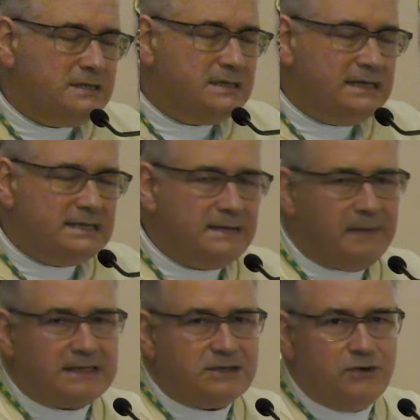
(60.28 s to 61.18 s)
ici, c'est
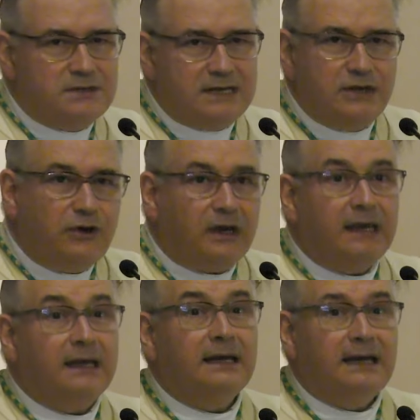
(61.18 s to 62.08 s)
parce que le Seigneur
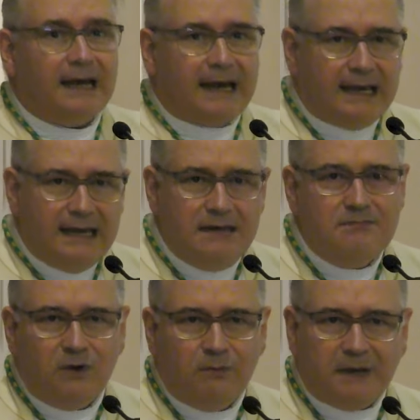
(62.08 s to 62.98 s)
est
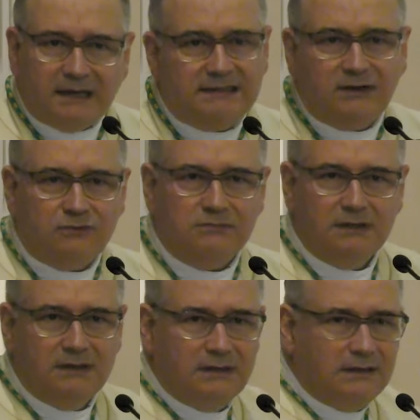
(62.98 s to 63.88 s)
réellement présent
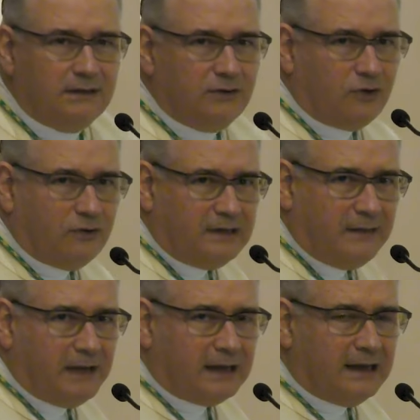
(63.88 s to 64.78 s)
dans le
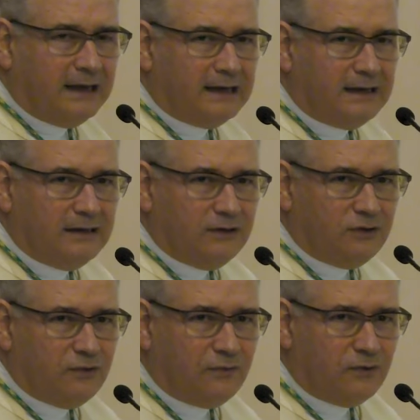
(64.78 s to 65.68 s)
tabernacle
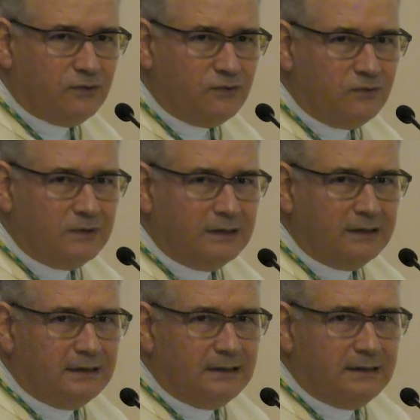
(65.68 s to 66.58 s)
devant nous.
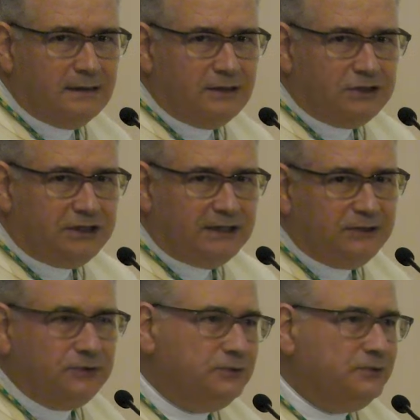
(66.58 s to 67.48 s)

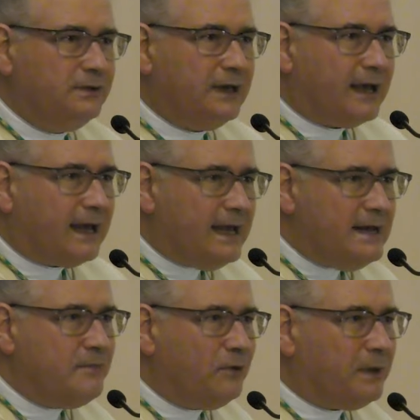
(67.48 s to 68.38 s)
Jésus,
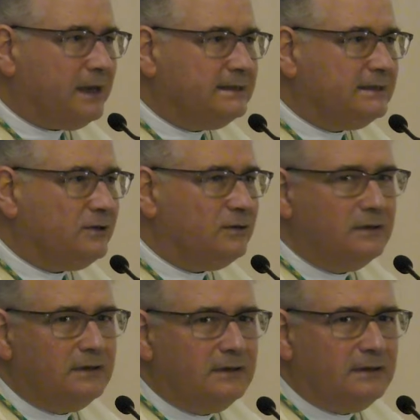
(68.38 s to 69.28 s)
réellement présent,
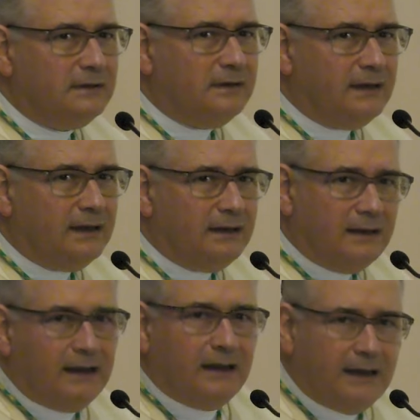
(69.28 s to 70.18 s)

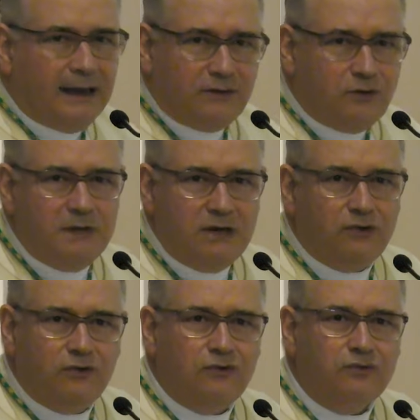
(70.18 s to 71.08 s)
est au
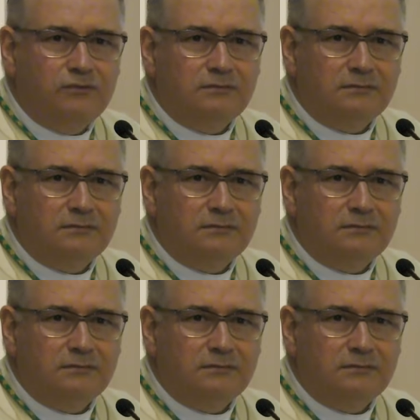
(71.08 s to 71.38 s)
milieu de nous.